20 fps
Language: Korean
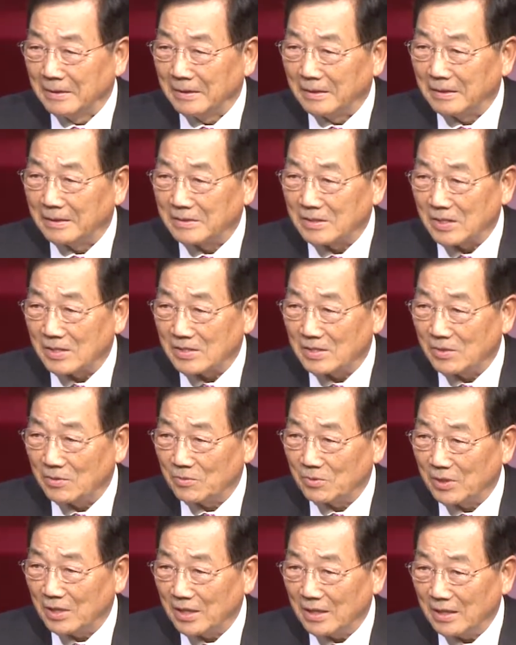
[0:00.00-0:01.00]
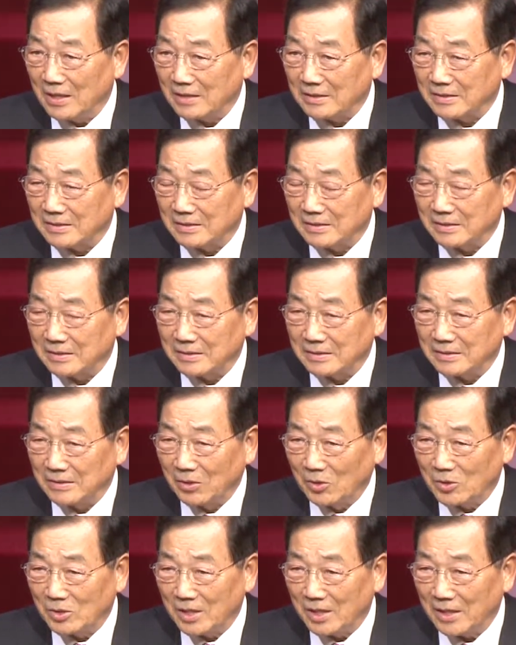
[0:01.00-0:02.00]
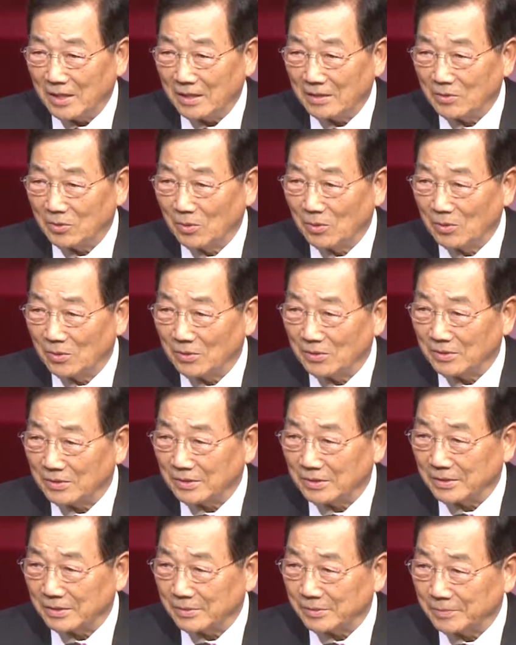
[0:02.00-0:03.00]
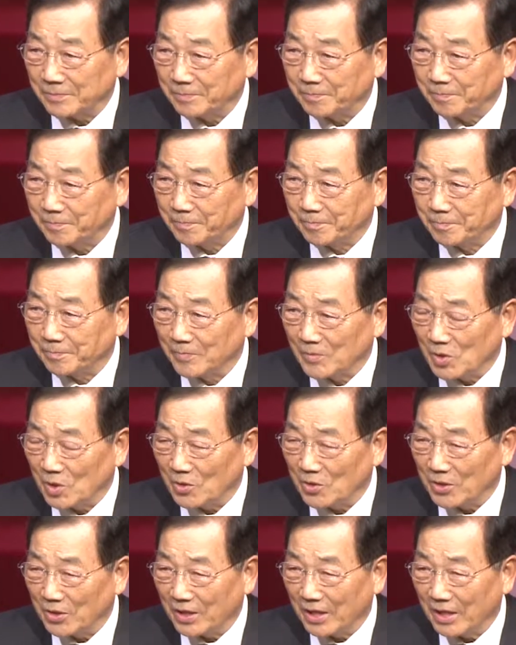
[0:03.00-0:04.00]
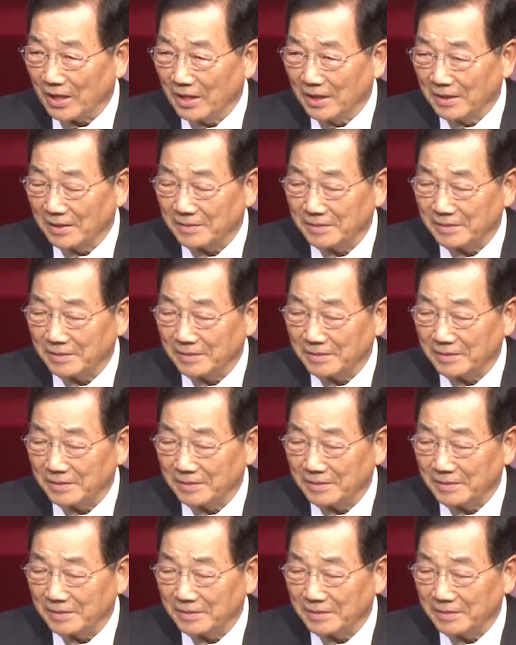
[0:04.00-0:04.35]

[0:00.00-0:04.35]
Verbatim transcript: 예, 사실 우리가 그 어제도 그 저녁에